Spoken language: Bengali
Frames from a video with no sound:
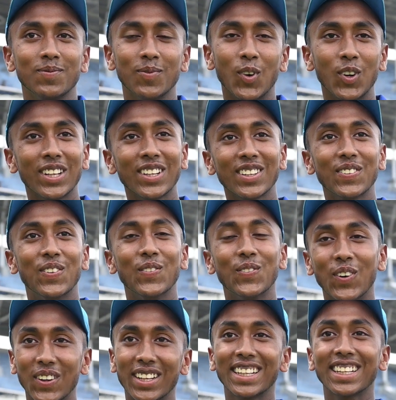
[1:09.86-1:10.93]
বোলিং
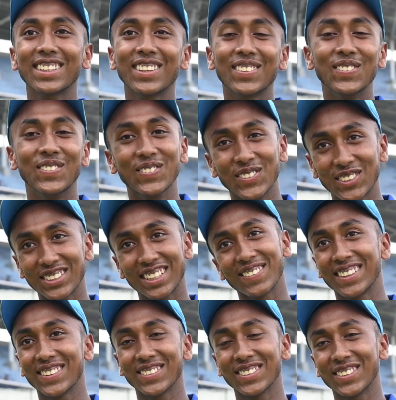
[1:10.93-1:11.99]
বোলিংয়ে তো
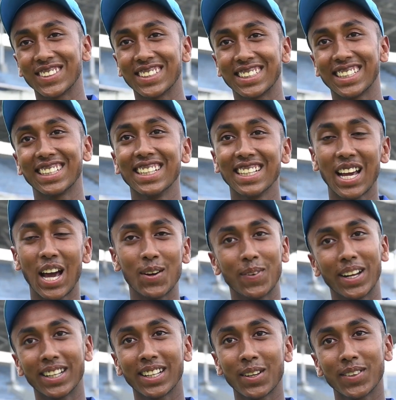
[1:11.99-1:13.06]
মোস্তাফিজ মনে হতেছে আর
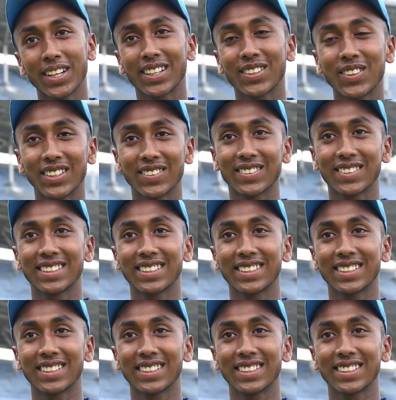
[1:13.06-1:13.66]
ব্যাটিংয়ে বিরাট কোহলি